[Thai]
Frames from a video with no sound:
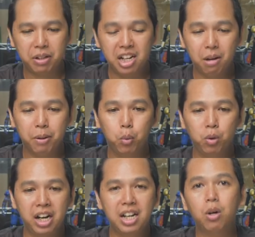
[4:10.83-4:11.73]
ทีนี้เรามาดู
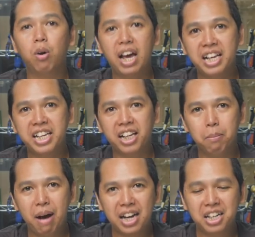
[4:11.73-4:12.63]
ในเรื่องของรายละเอียดกั
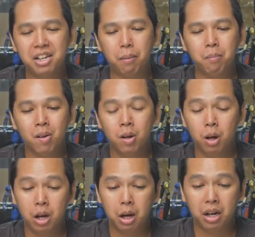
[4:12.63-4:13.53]
นบ้างที่แบบ
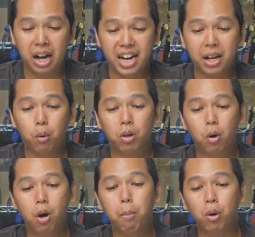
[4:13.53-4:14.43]
หลายๆคน
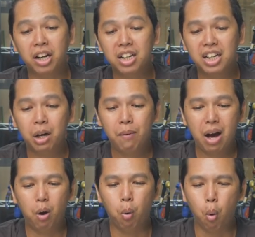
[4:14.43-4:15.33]
เขาก็บ่นกันเหลือเกินว่า
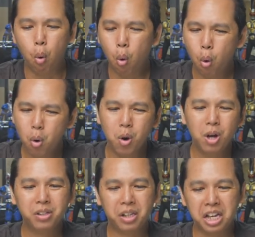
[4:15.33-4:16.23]
โอ้โห
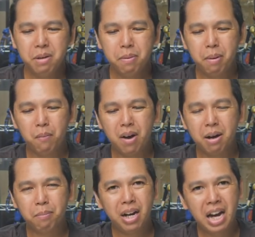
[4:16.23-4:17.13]
สีมันแบบว่า
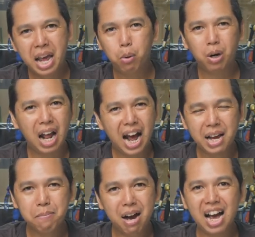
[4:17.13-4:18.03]
มันเลวร้าย
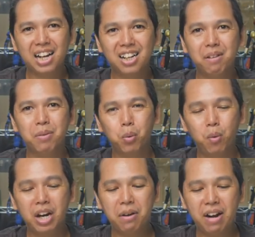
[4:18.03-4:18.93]
มากนะครับมาดู
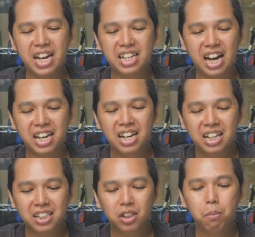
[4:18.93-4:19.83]
ว่าเลวร้ายยังไง
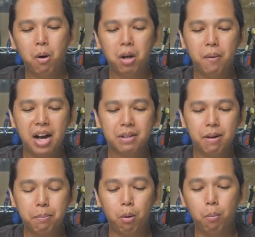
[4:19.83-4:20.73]
ซึ่งต้องบอกเลยว่าสำ
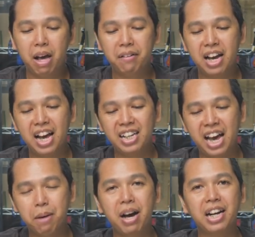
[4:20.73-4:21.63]
หรับผมแล้วนะฮะ
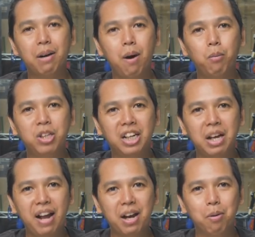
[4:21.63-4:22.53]
แกะมานะครับความรู้สึกเล
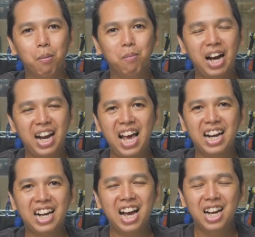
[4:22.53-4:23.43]
วร้ายของผมขั้นแรก
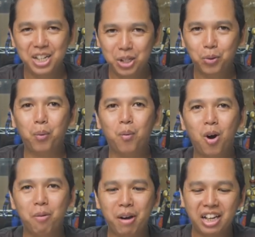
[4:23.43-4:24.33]
นะฮะที่ส่วนหัว
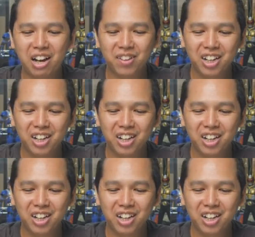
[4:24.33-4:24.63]
ของมันครับ